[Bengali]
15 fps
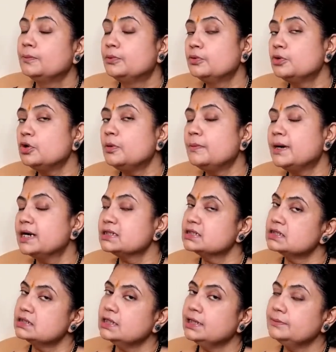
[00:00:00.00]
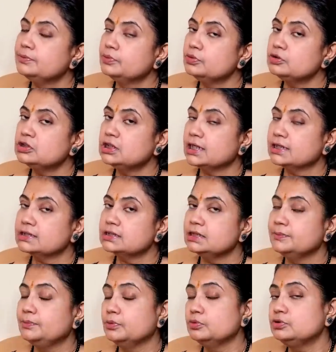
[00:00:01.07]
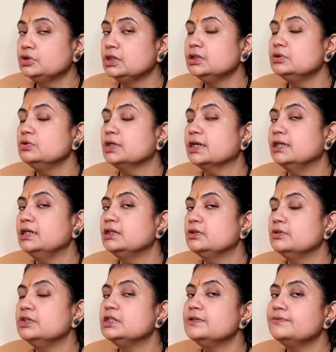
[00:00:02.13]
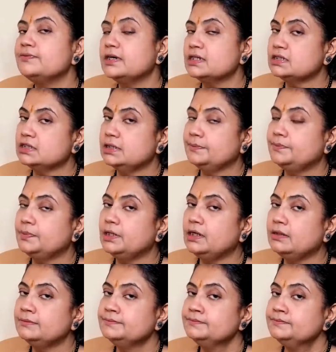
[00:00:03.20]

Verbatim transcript: পুরো মাসটাই বুধ থাকছে বুধ কিন্তু এখানে টোয়েন্টি ফার্স্ট এপ্রিল